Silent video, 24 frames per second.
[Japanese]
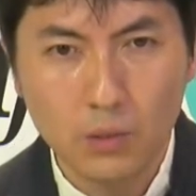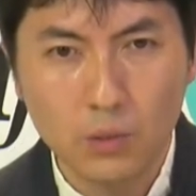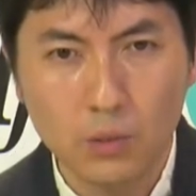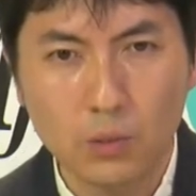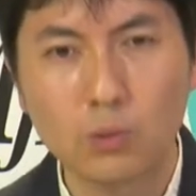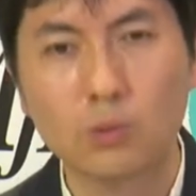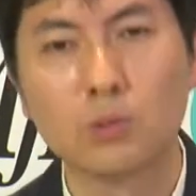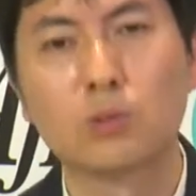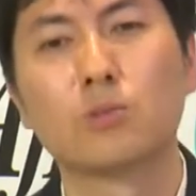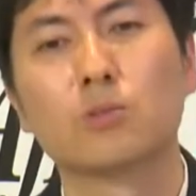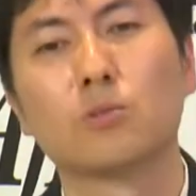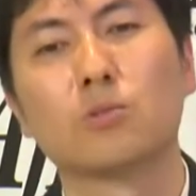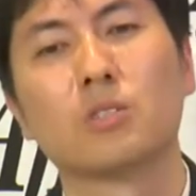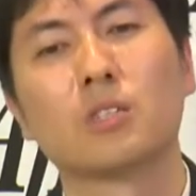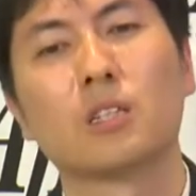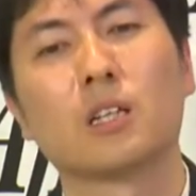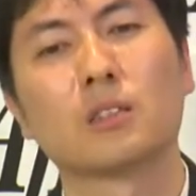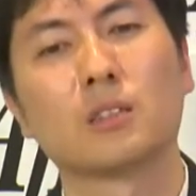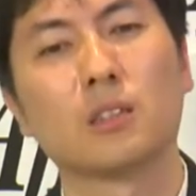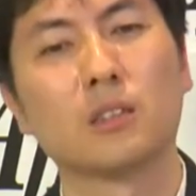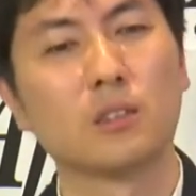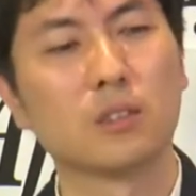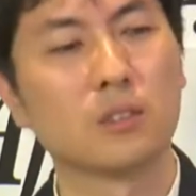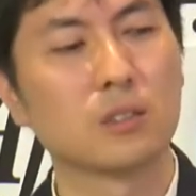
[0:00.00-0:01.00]
という数字
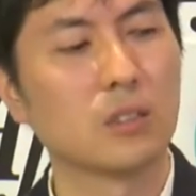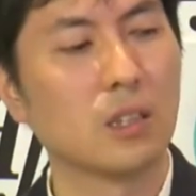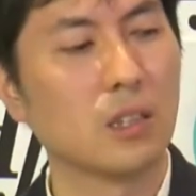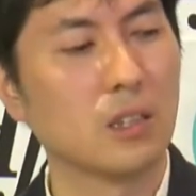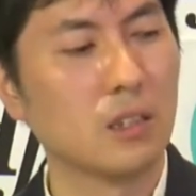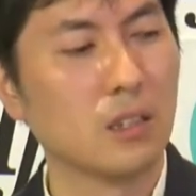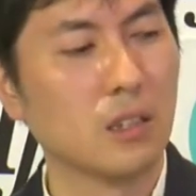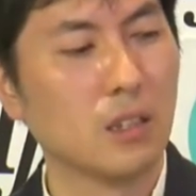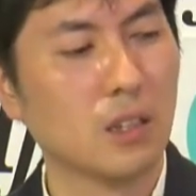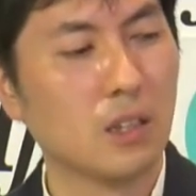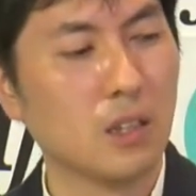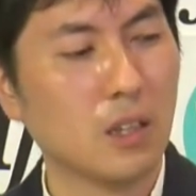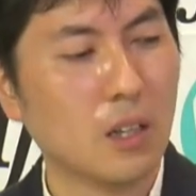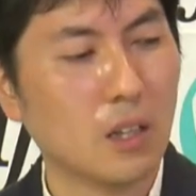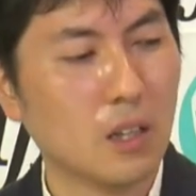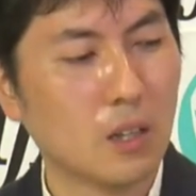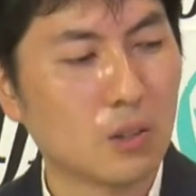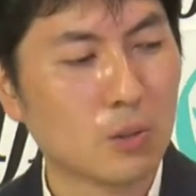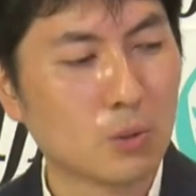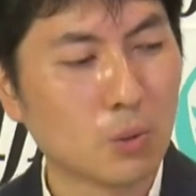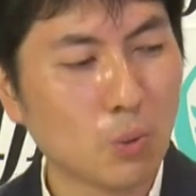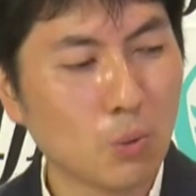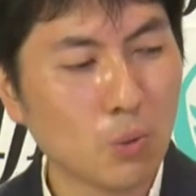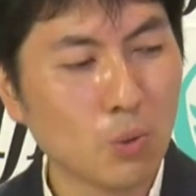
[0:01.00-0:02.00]
だったんですね。
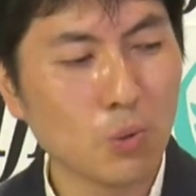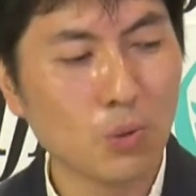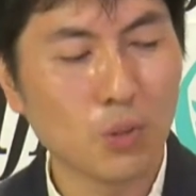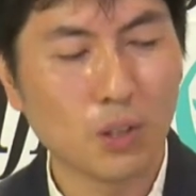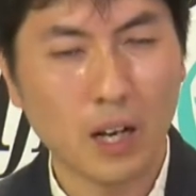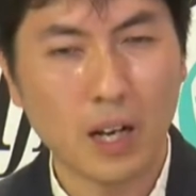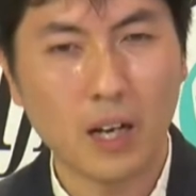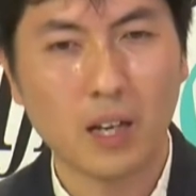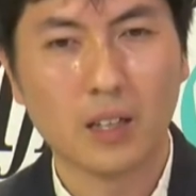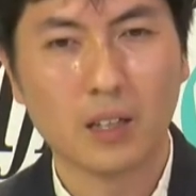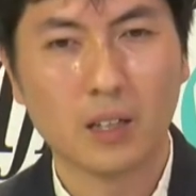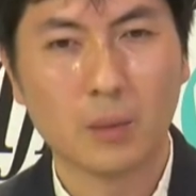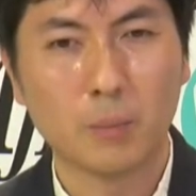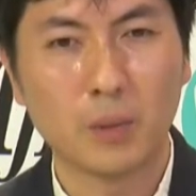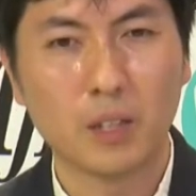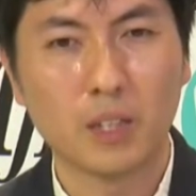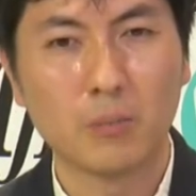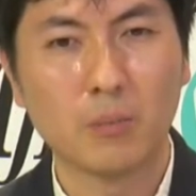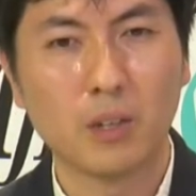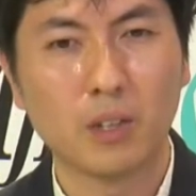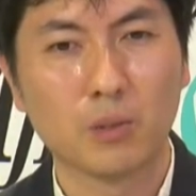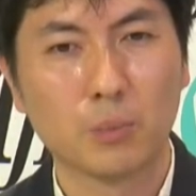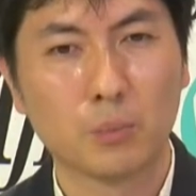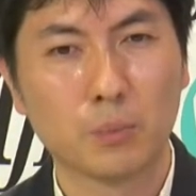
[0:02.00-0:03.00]
ところが、やっぱり
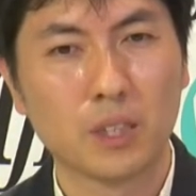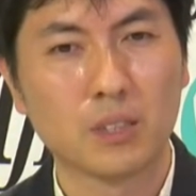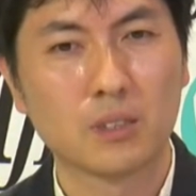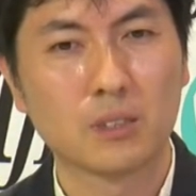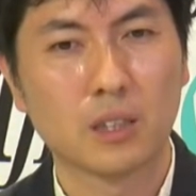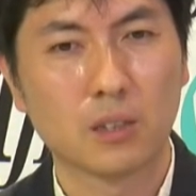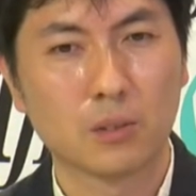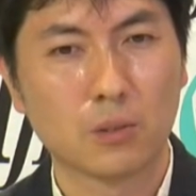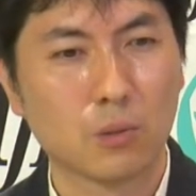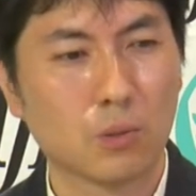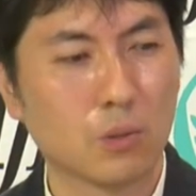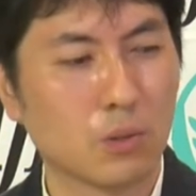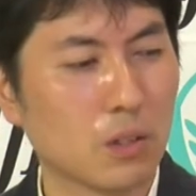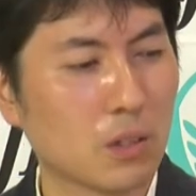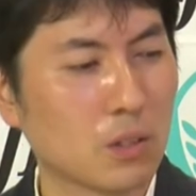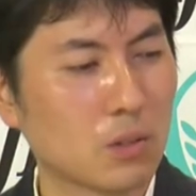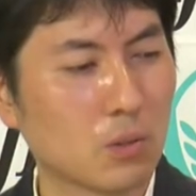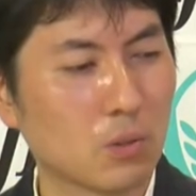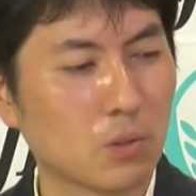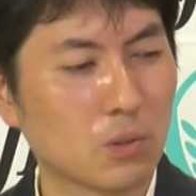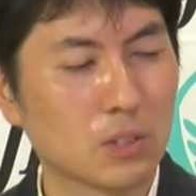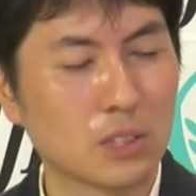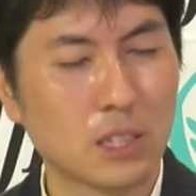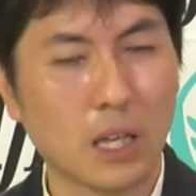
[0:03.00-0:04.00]
今のペースだと、えっ
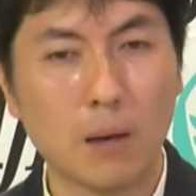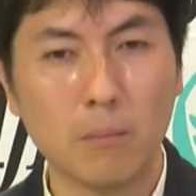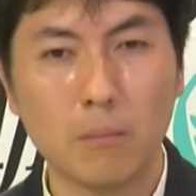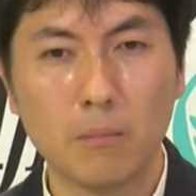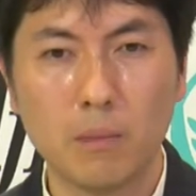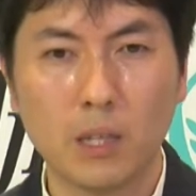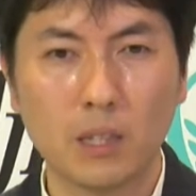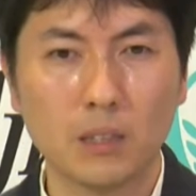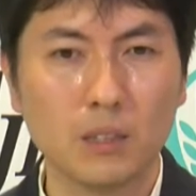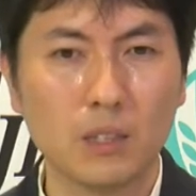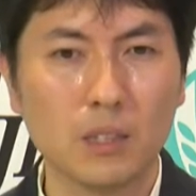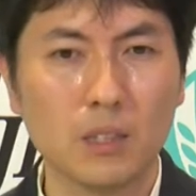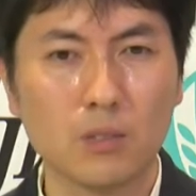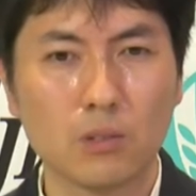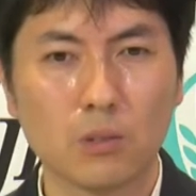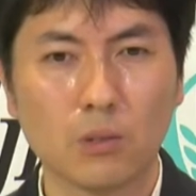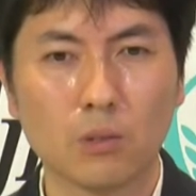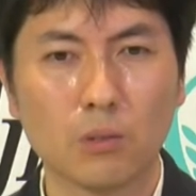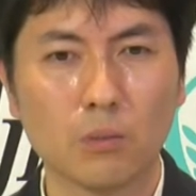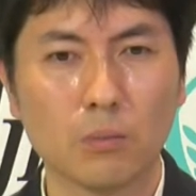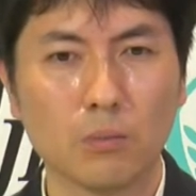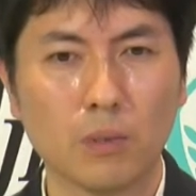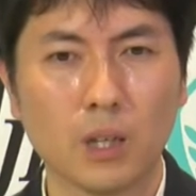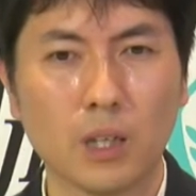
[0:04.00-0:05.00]
と、3万人以上、
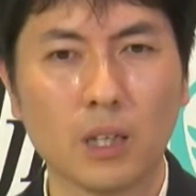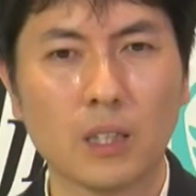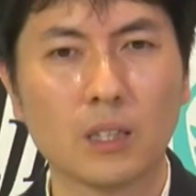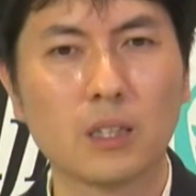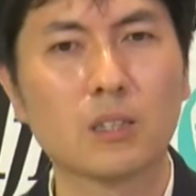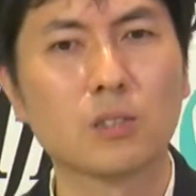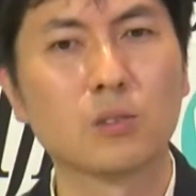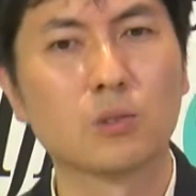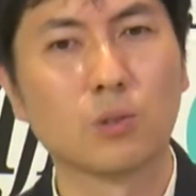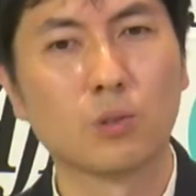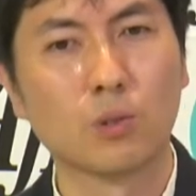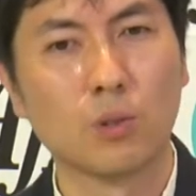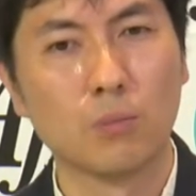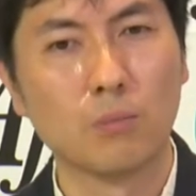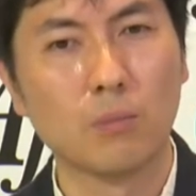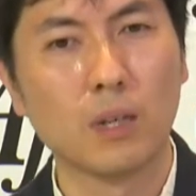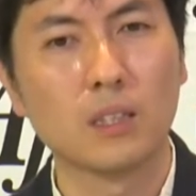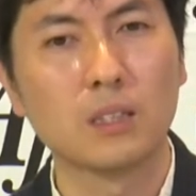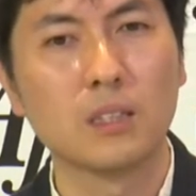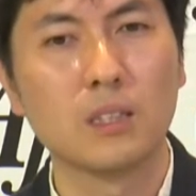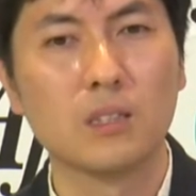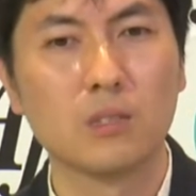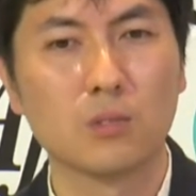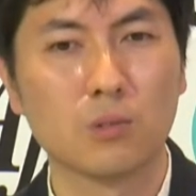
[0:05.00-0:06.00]
まあ、下手すると4
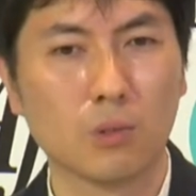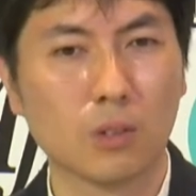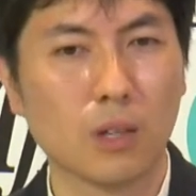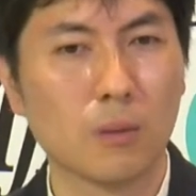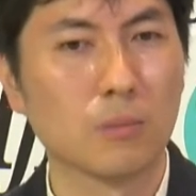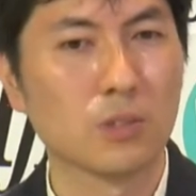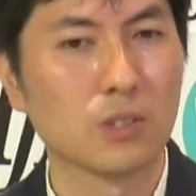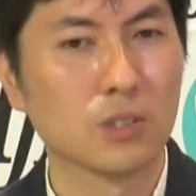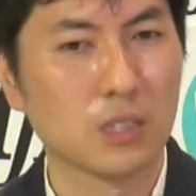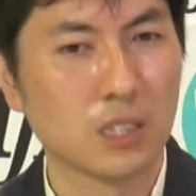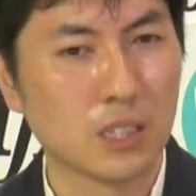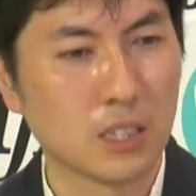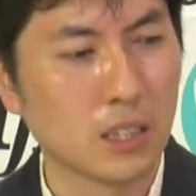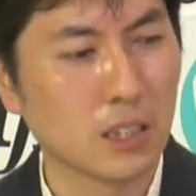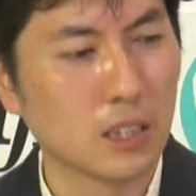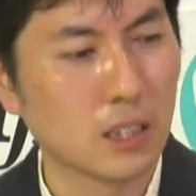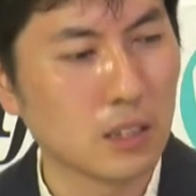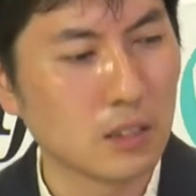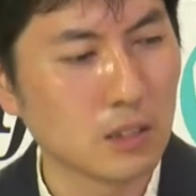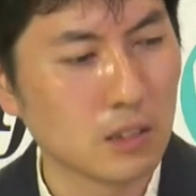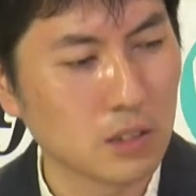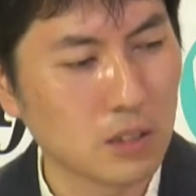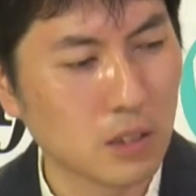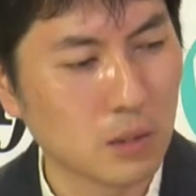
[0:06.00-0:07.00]
万人以上かもしれな
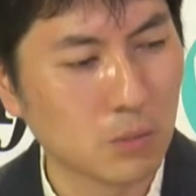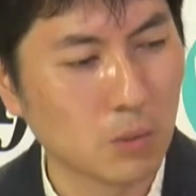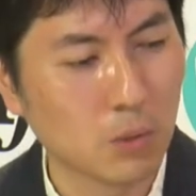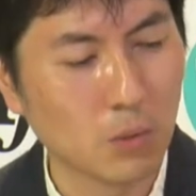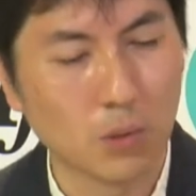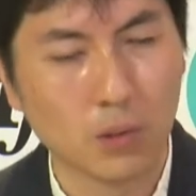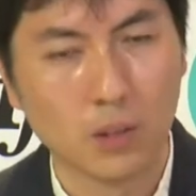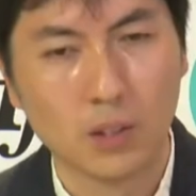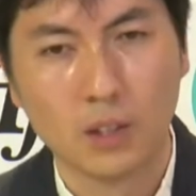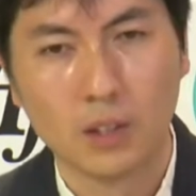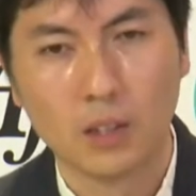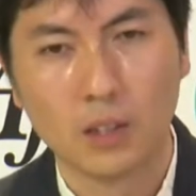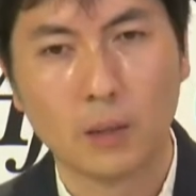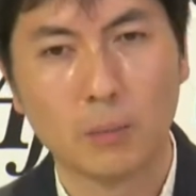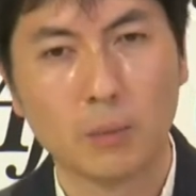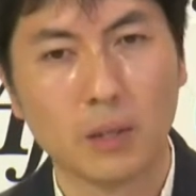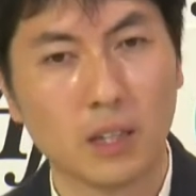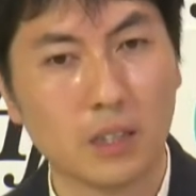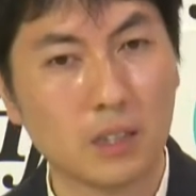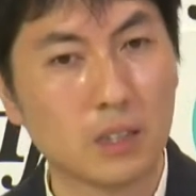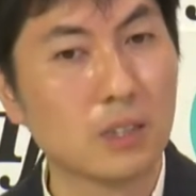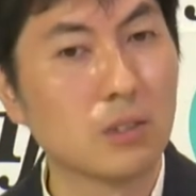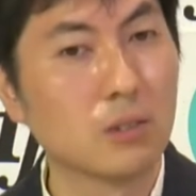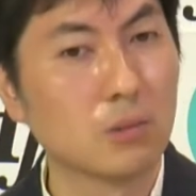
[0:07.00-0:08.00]
いんですけども、やっぱ
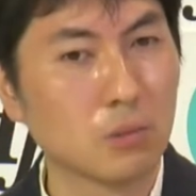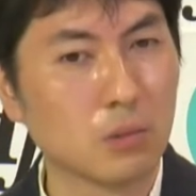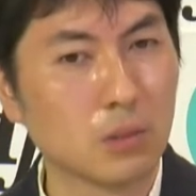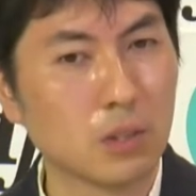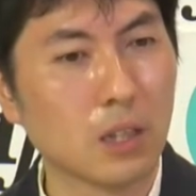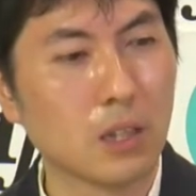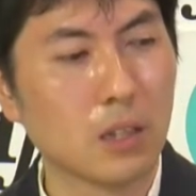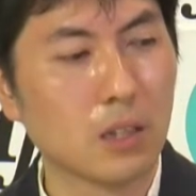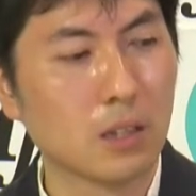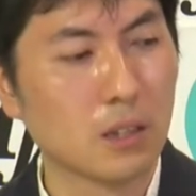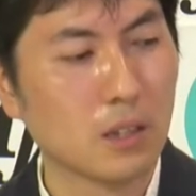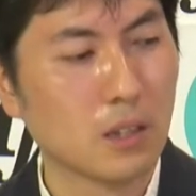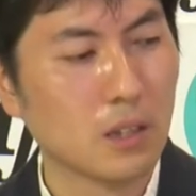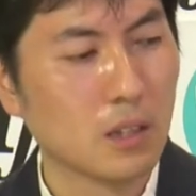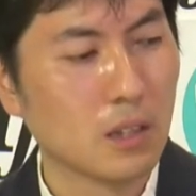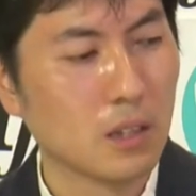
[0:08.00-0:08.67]
減ってるので、